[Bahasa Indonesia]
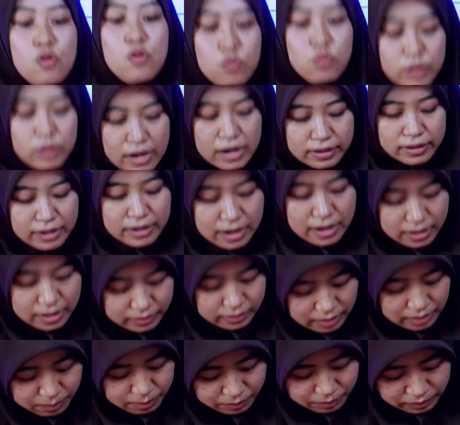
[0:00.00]
udah ada
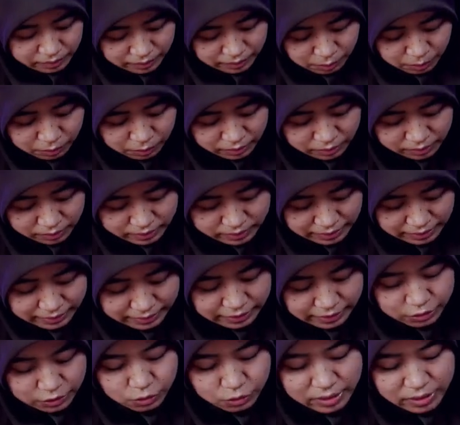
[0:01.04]
nomor
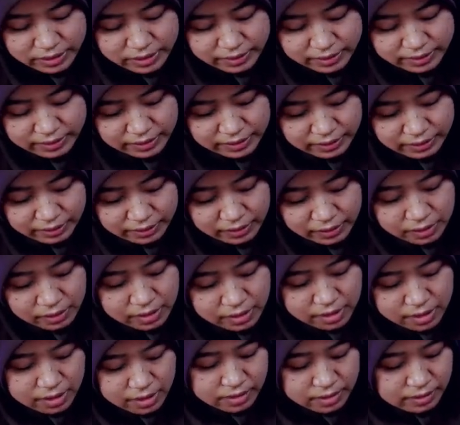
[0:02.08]
selinya juga di sini
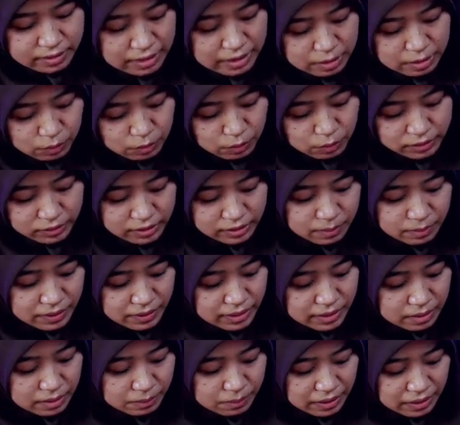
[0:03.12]
setelan powernya di
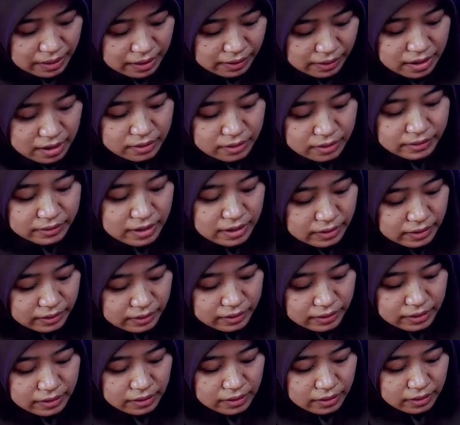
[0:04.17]
bagian belakang dan
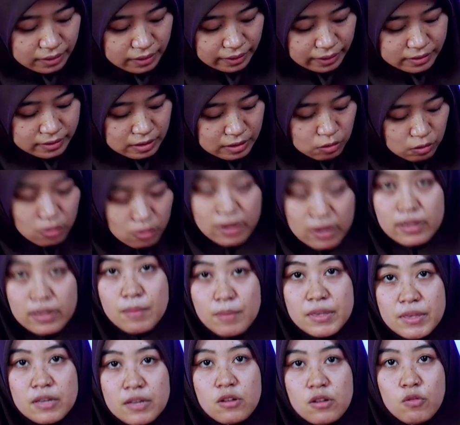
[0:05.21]
ini cancel kokangnya
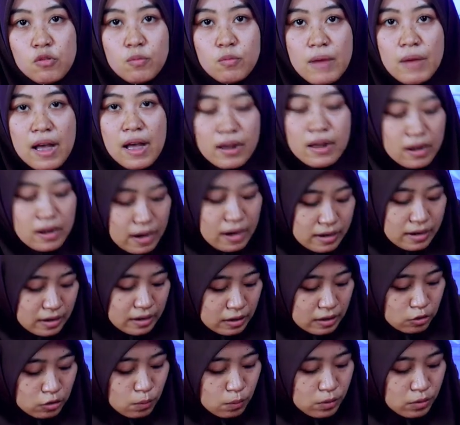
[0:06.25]
bisa dirubah ke
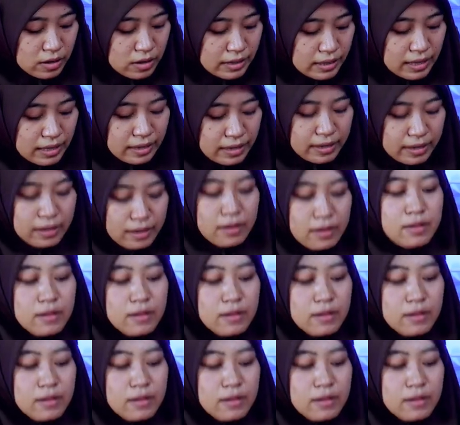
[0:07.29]
kanan ataupun ke kiri